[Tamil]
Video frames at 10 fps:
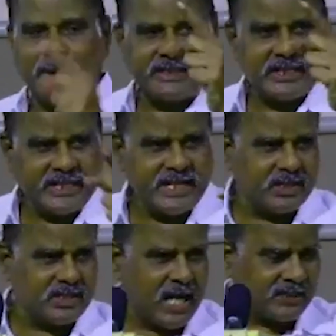
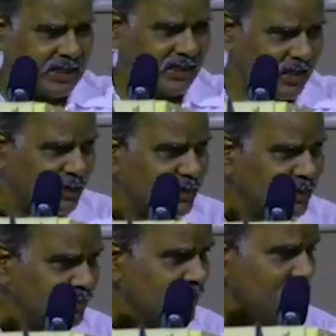பதினைந்து நாட்களுக்கு முன்
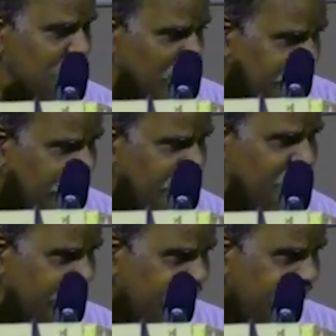மதுரை
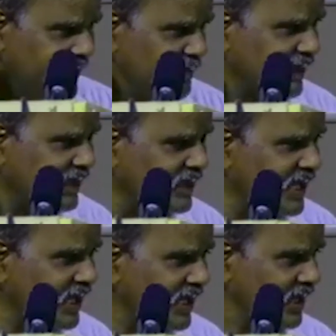
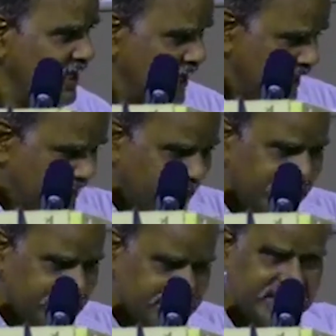உயர்நீதிமன்றத்தில் இதே
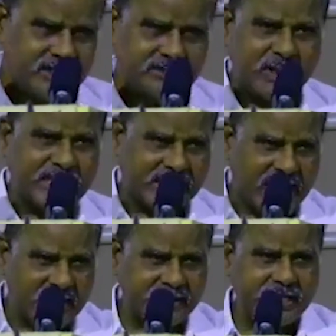ஈழத்தமிழர்
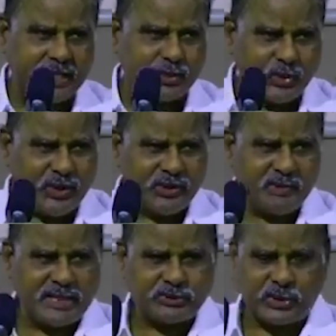அகதிகள்
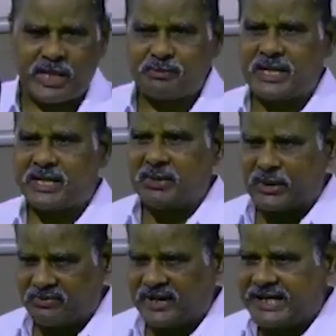குடியுரிமை தொடர்பான
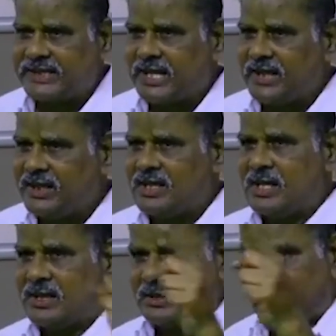ஒரு வழக்கில்
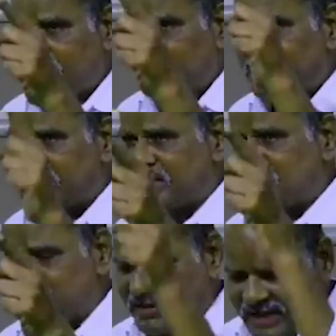நடுவன்
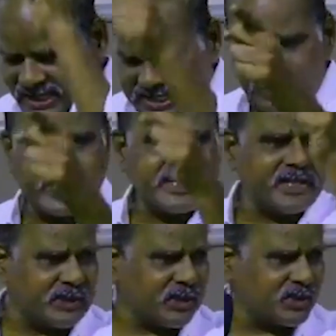அரசனுடைய
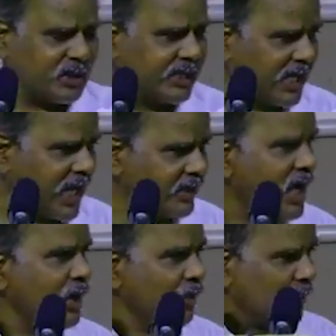வழக்கறிஞர் வந்து சொல்லுகிறார்
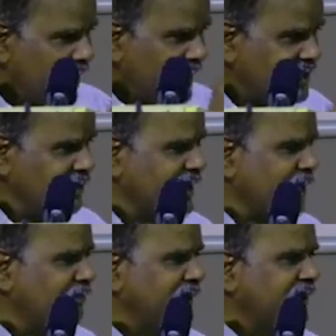உணர்ச்சி
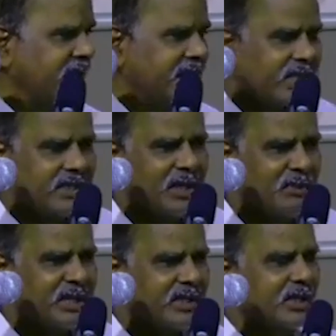வசப்பட்டு
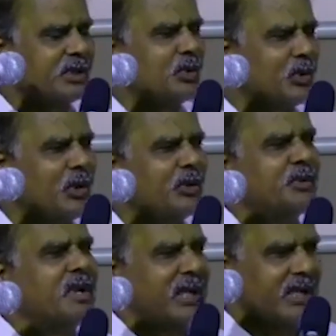ஈழத்தமிழர்களுக்கு
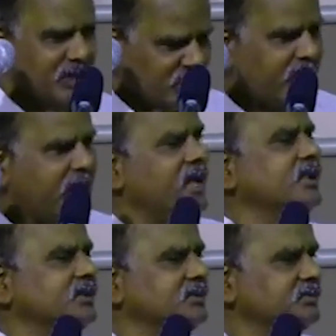குடியுரிமை வழங்க முடியாது